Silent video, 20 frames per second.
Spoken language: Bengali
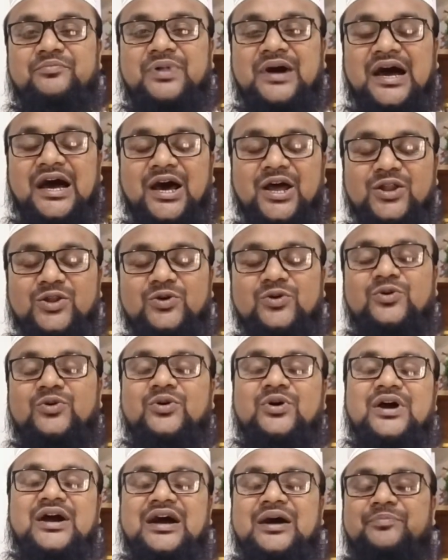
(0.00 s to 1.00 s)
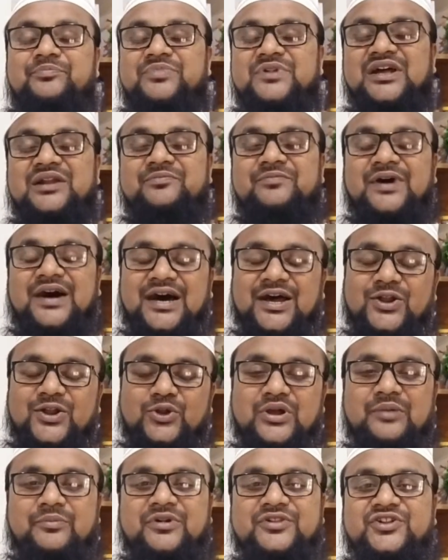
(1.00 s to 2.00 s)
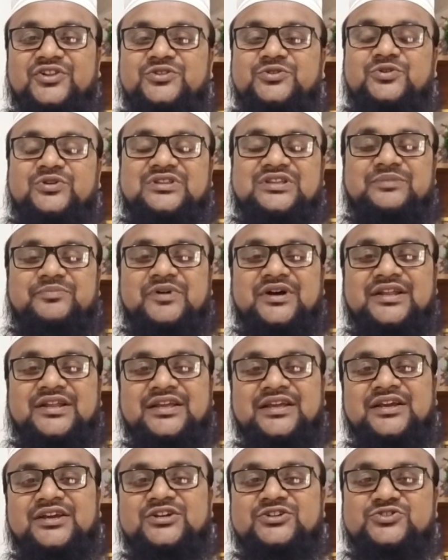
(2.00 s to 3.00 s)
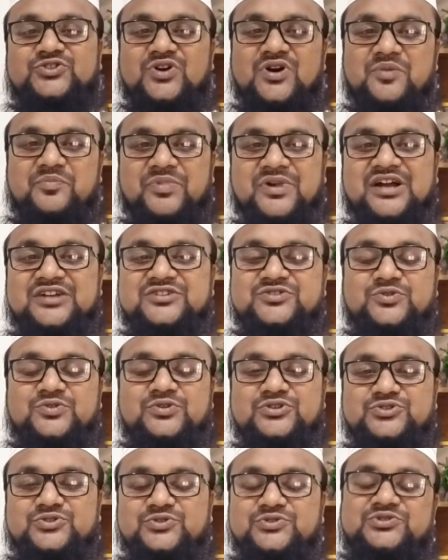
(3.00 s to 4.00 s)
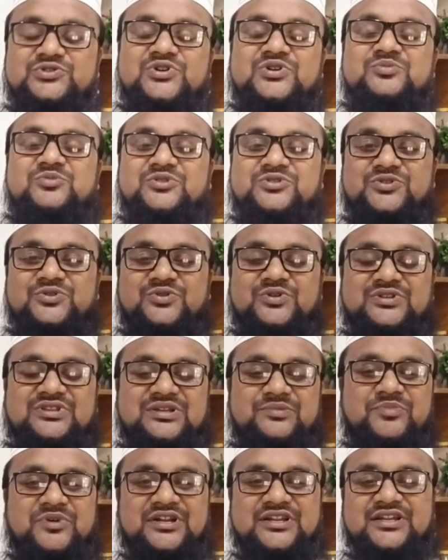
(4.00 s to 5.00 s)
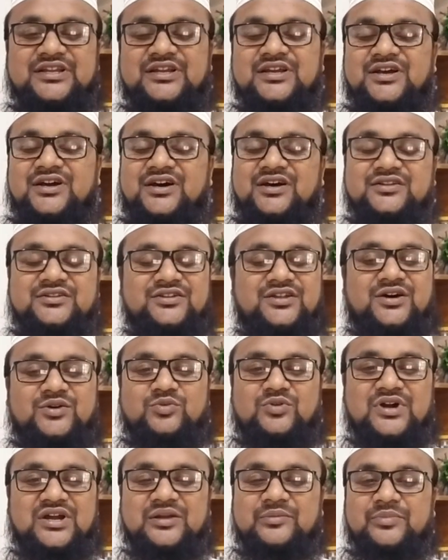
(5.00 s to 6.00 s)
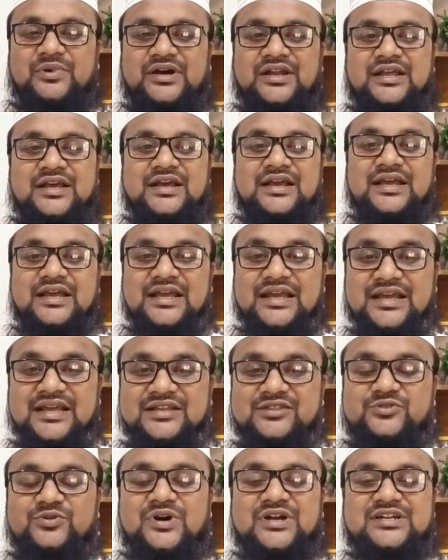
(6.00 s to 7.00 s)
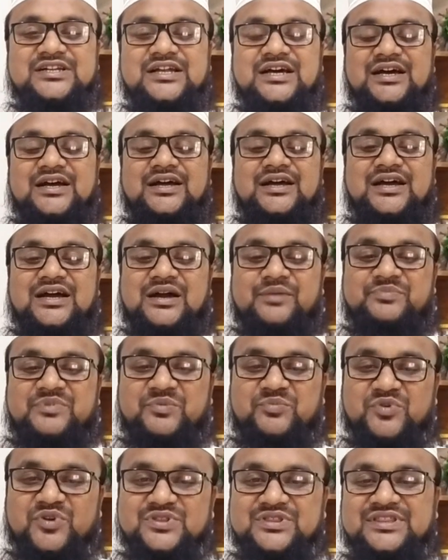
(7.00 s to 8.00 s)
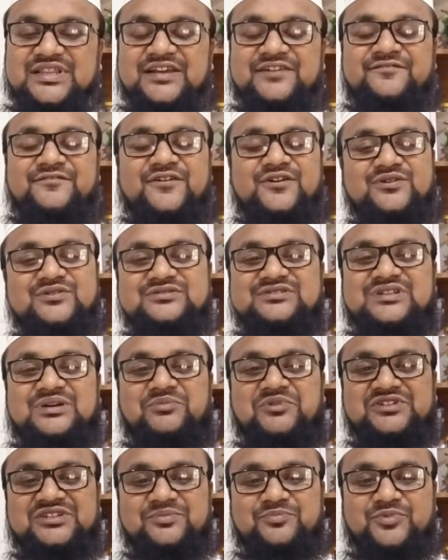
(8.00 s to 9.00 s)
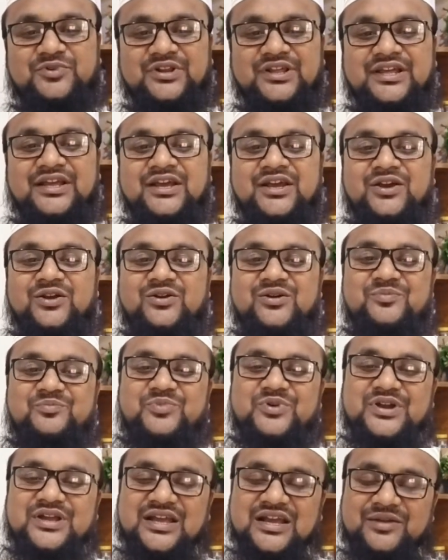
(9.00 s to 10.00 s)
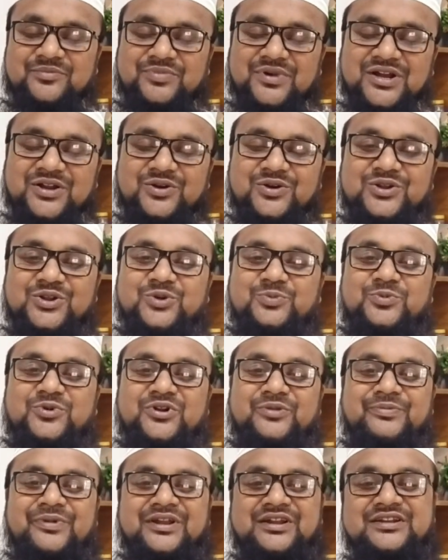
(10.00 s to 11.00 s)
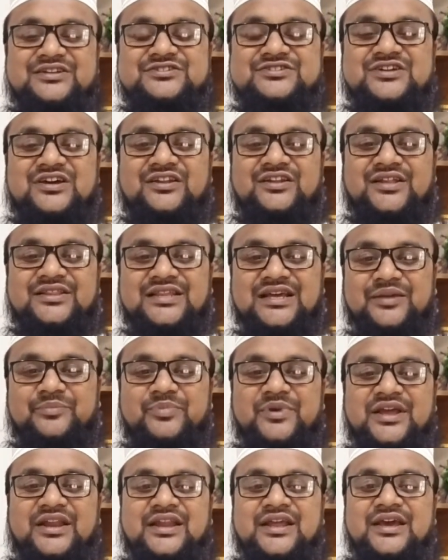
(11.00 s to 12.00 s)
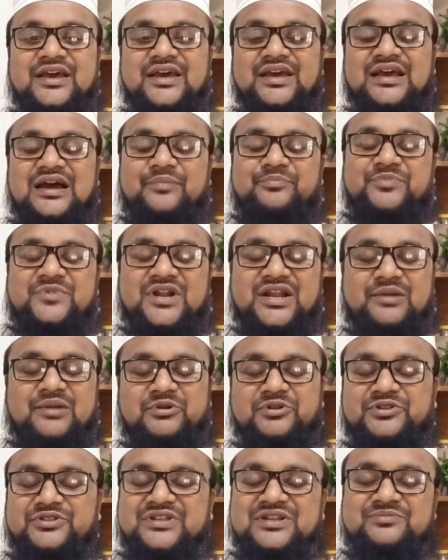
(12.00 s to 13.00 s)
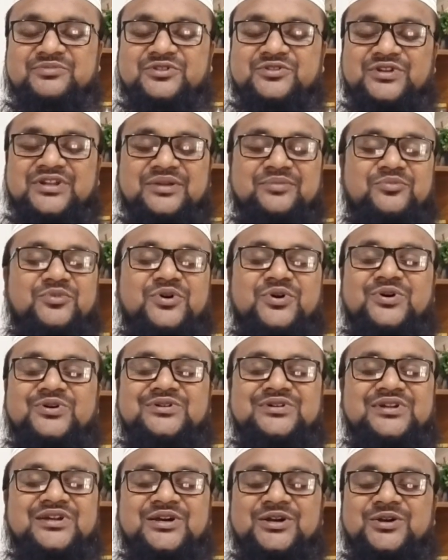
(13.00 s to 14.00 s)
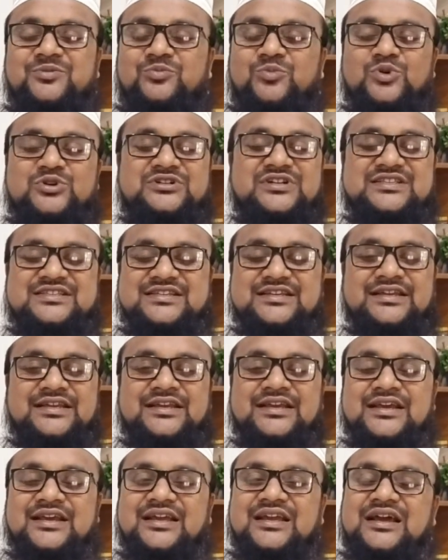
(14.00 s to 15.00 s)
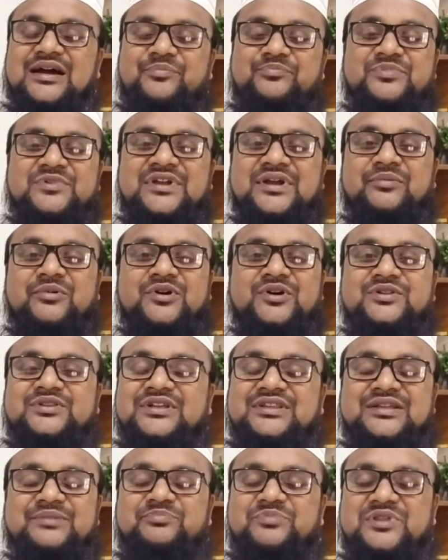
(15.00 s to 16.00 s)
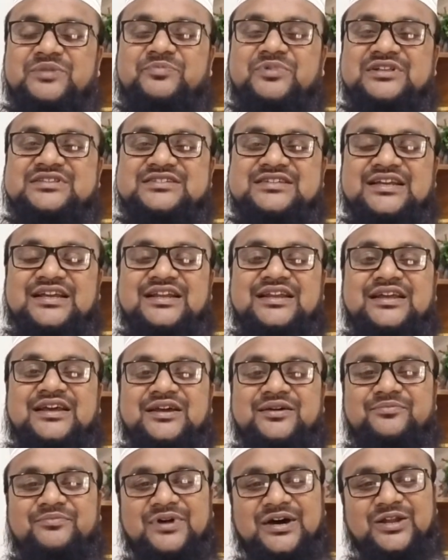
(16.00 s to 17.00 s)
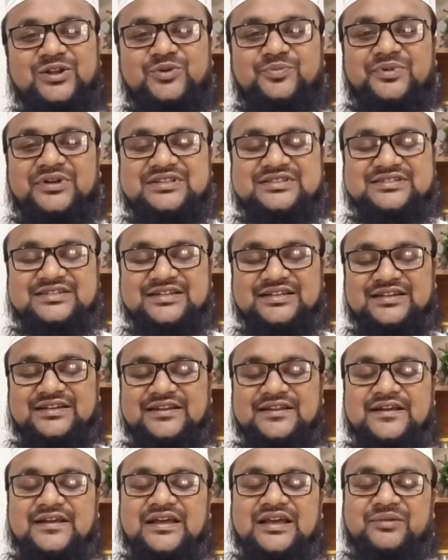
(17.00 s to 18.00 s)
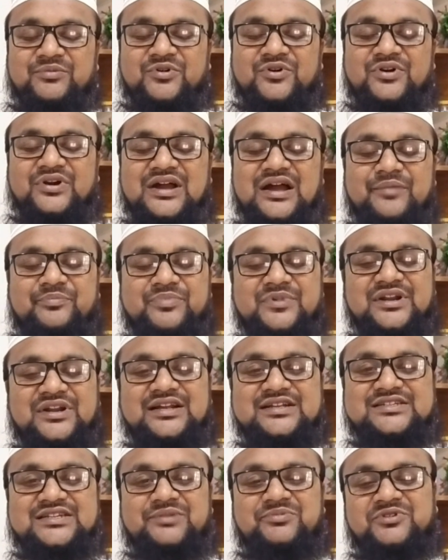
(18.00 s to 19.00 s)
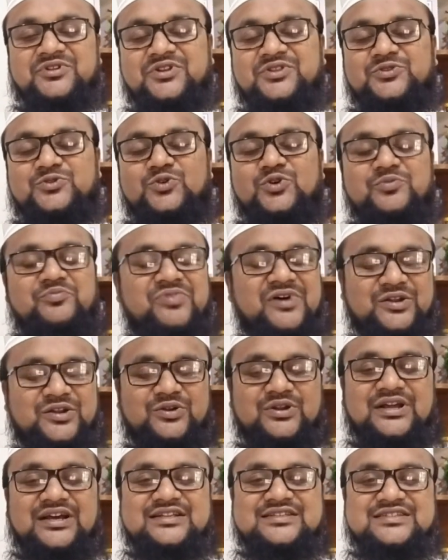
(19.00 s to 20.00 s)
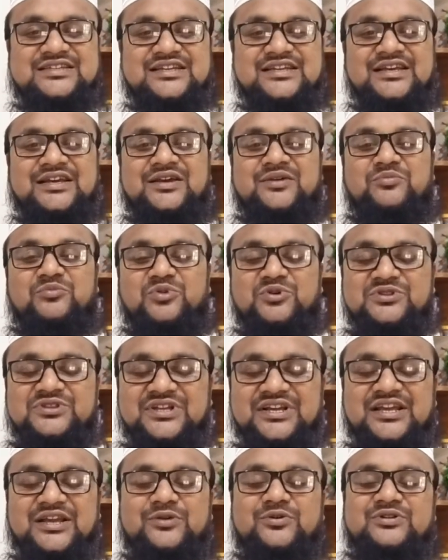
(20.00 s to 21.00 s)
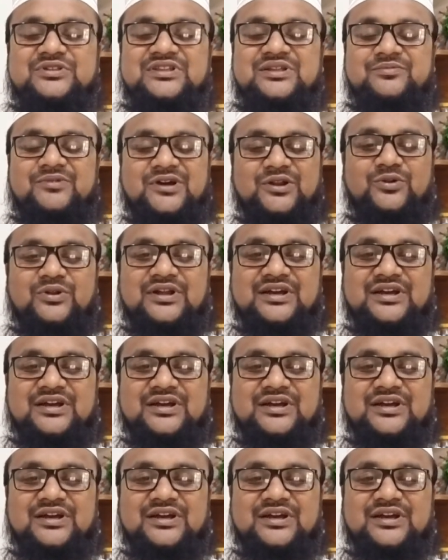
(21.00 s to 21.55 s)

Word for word: ভালো আপনার ভালো আবাদত করতে পারি সব কাজগুলো সুন্দর মতো করতে পারি আল্লাহ একবার এই দোয়াটা আপনি প্রত্যেক ফরজ নামাজের পরে কমপক্ষে একবার হলেও পড়বেন ইনশাল্লাহ দেখবেন আপনার আবাদতের ভিতরে মন বসেছে আপনি আবাদতে তৃপ্তি পাচ্ছেন ভালো পাচ্ছেন এবং আপনার কাছে আবাদত খুব ভালো লাগছে বন্দিকি করতে ভালো